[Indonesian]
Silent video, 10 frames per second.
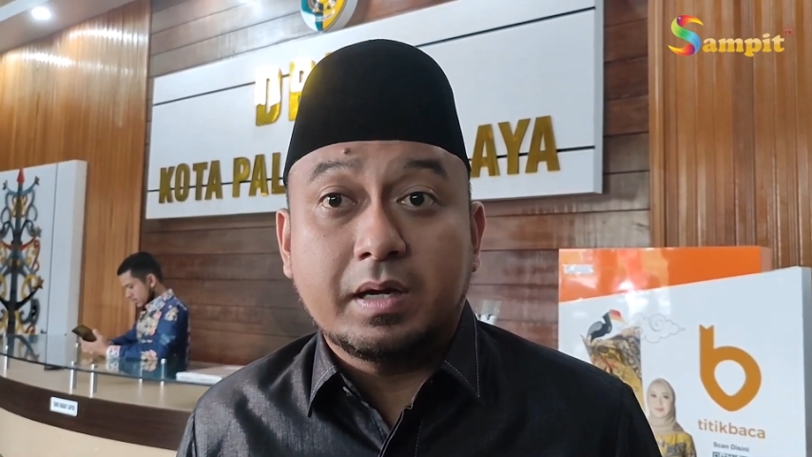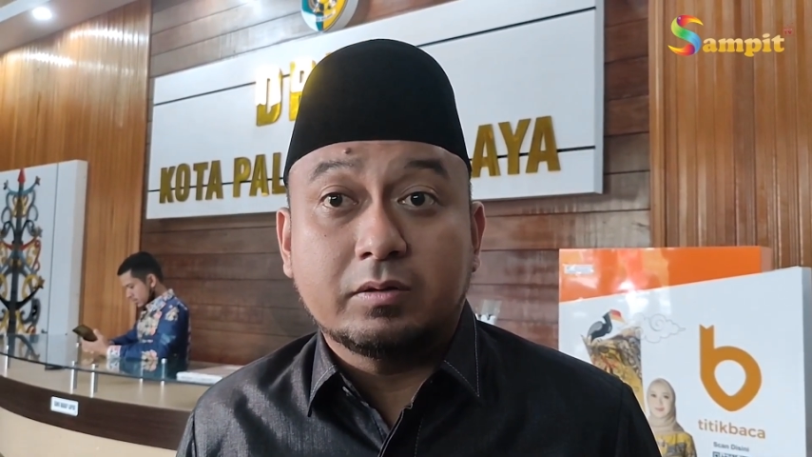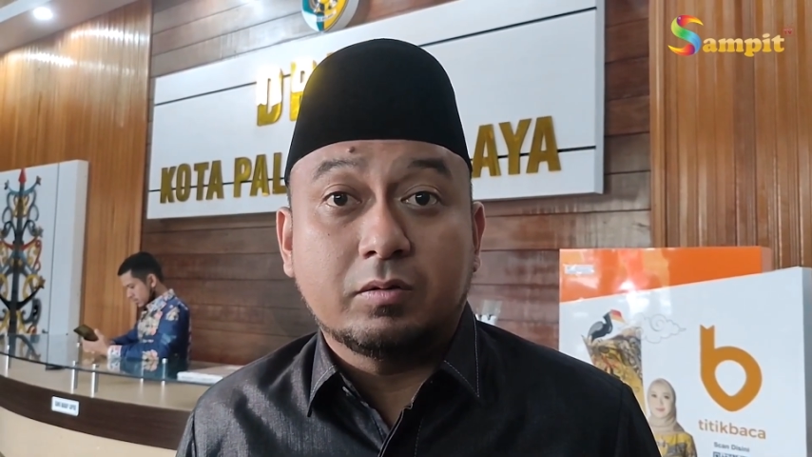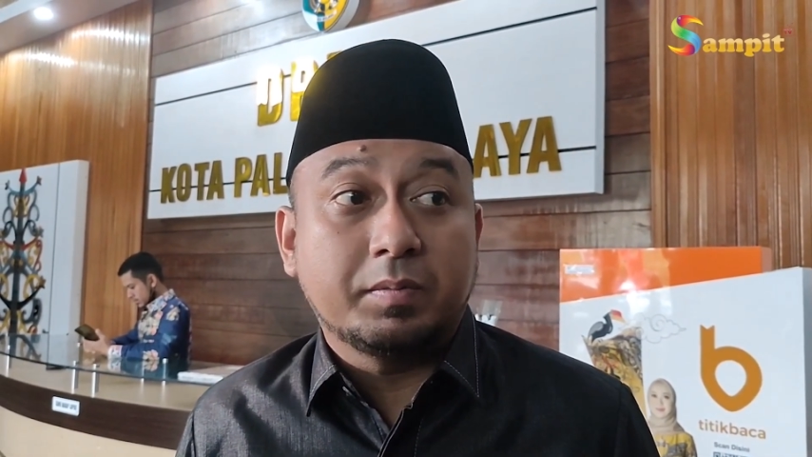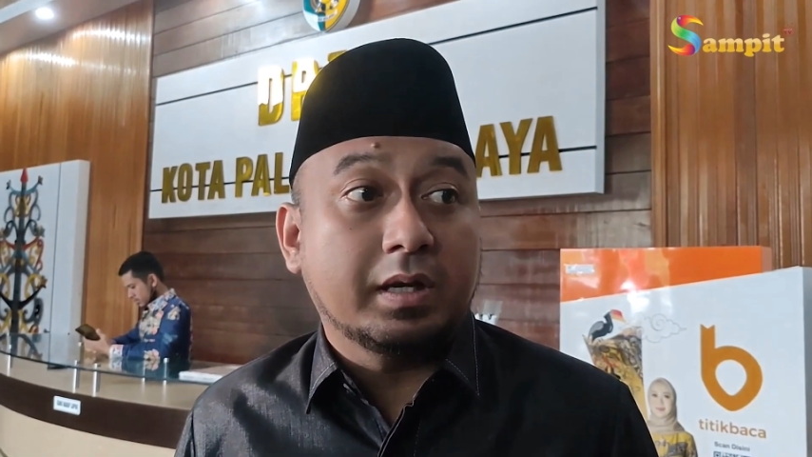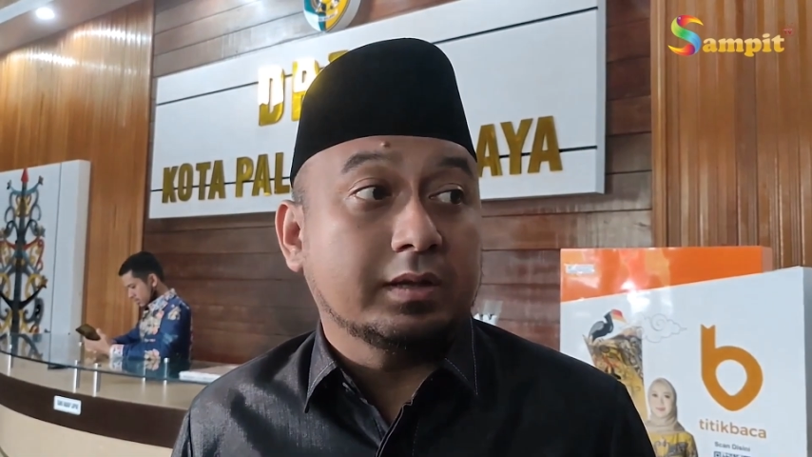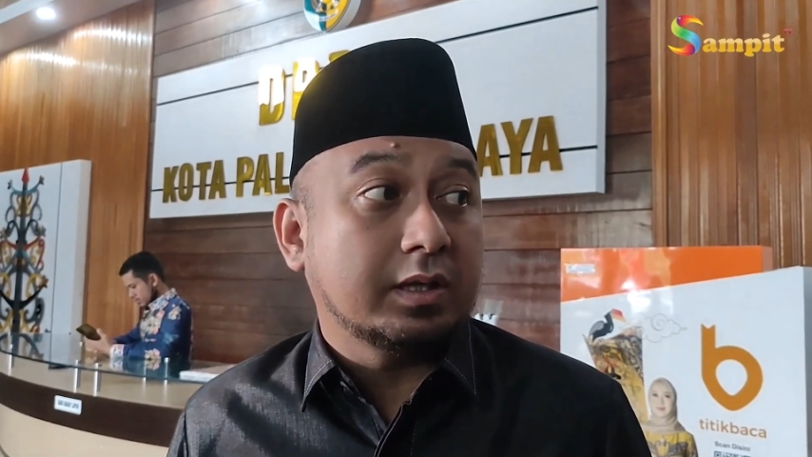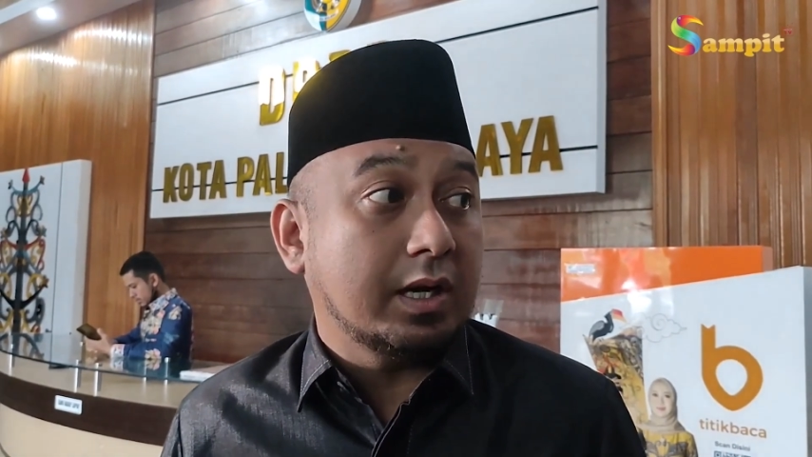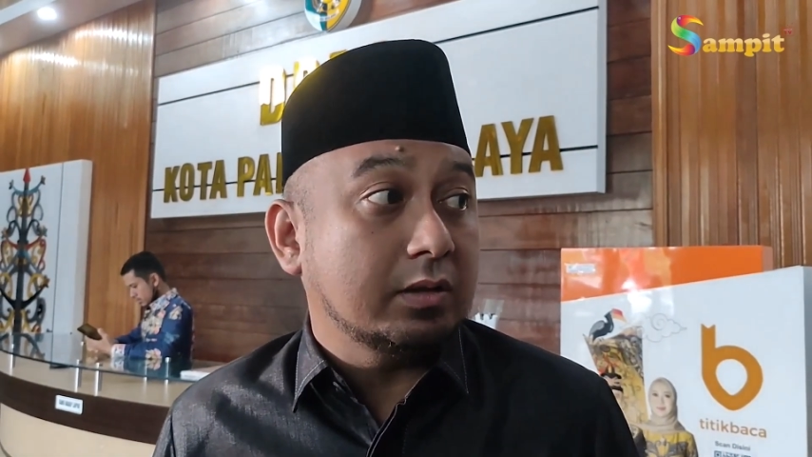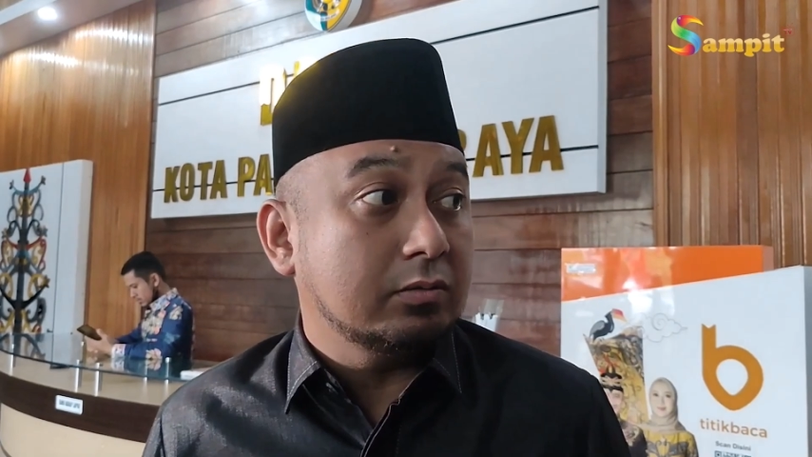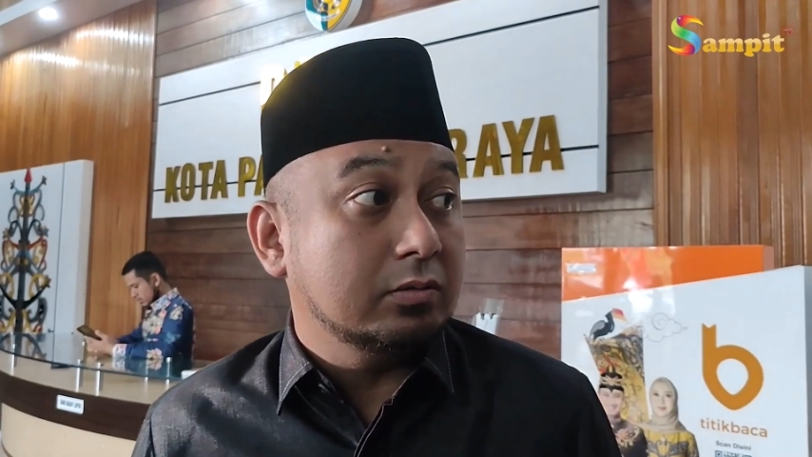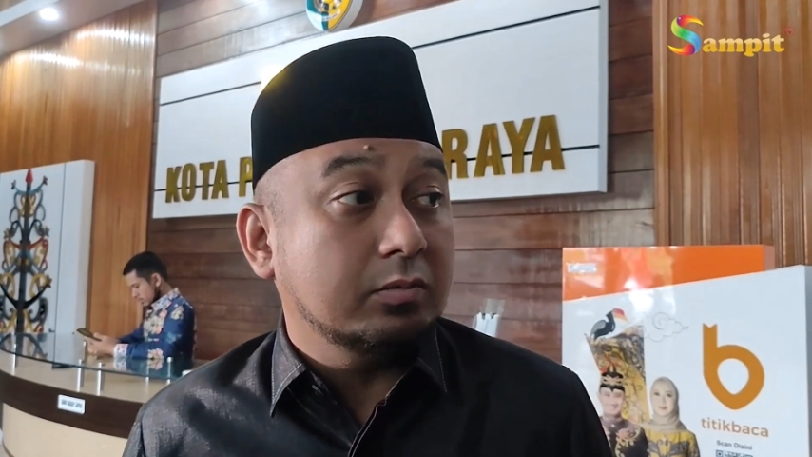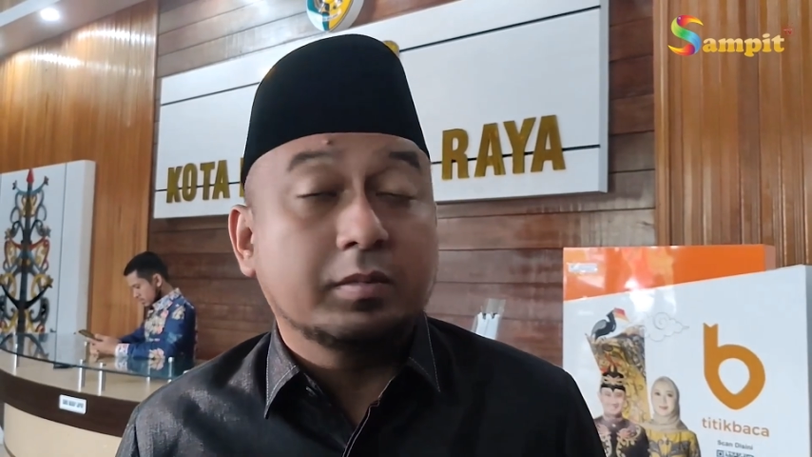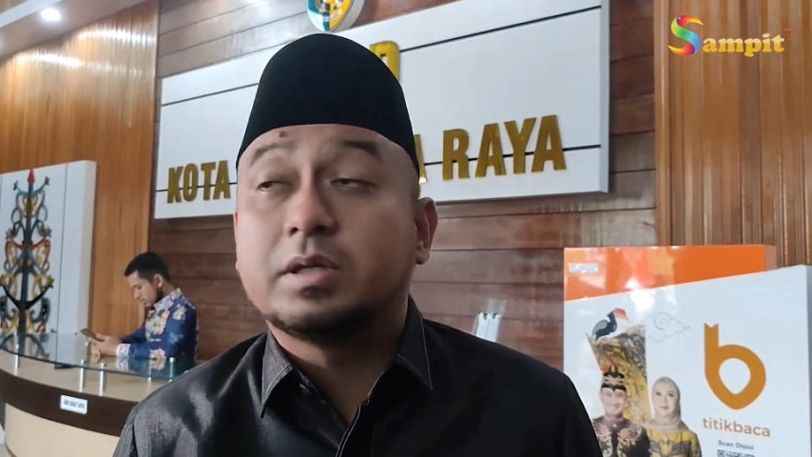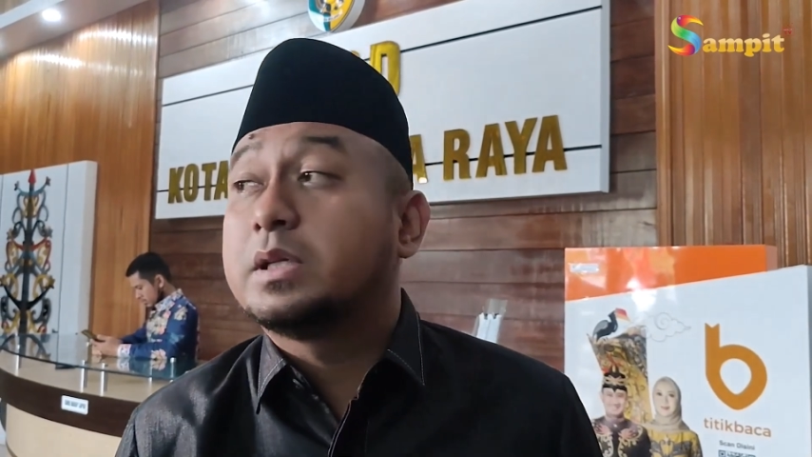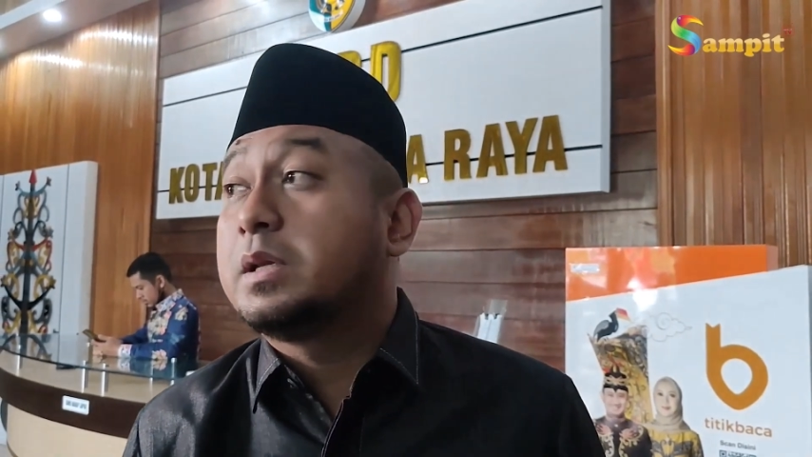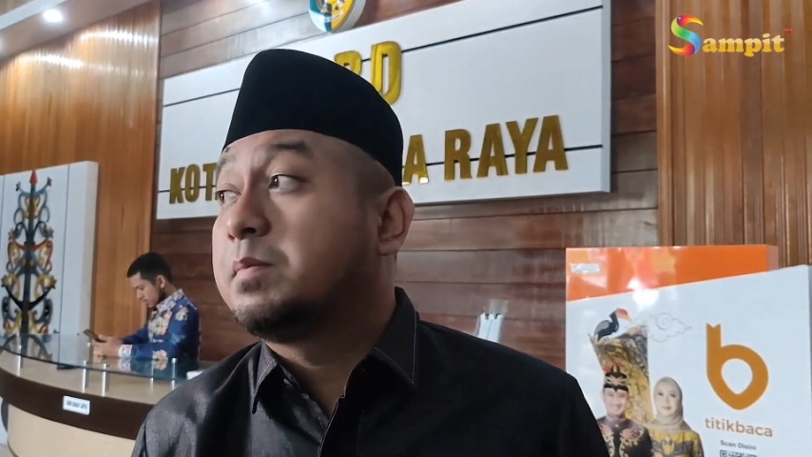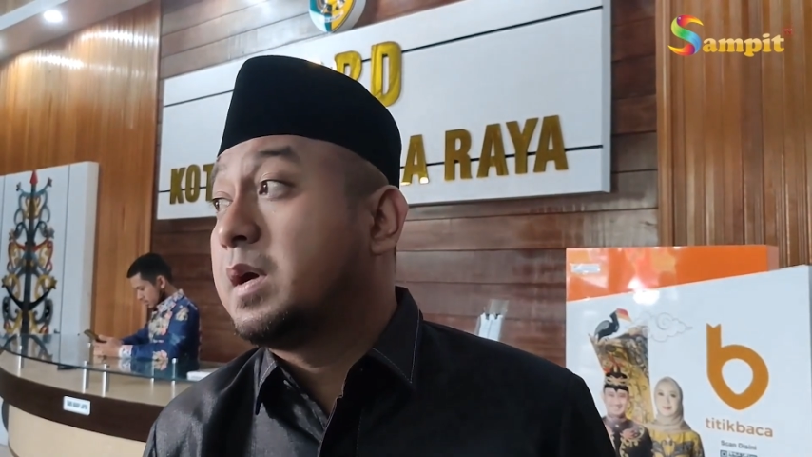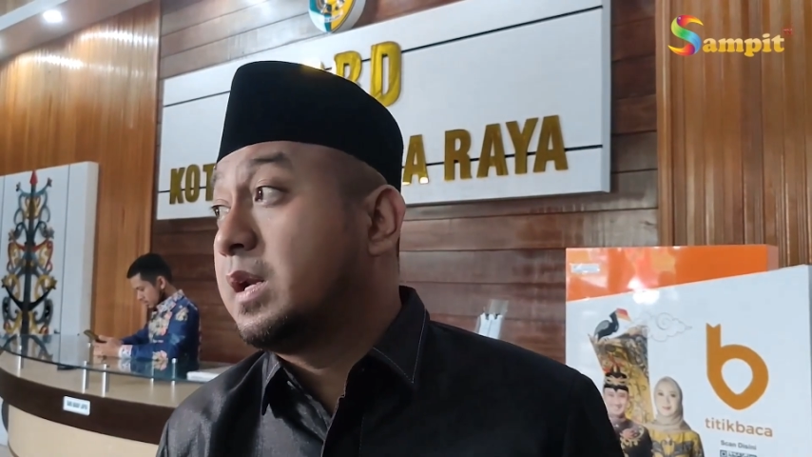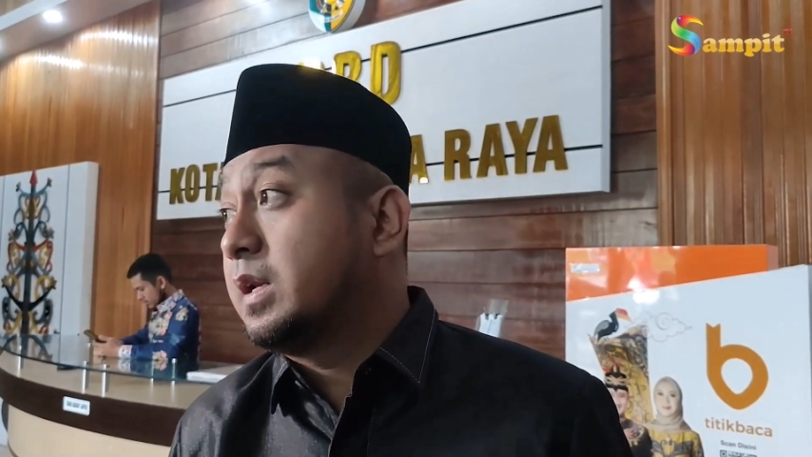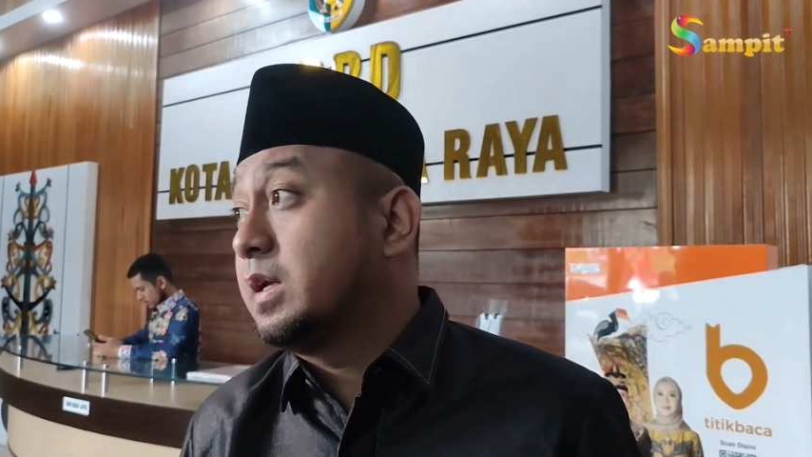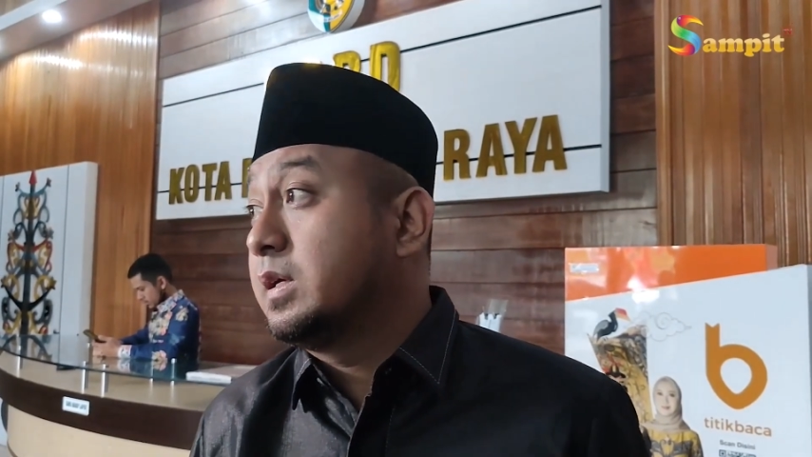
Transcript: atau pihak terkait untuk menertibkan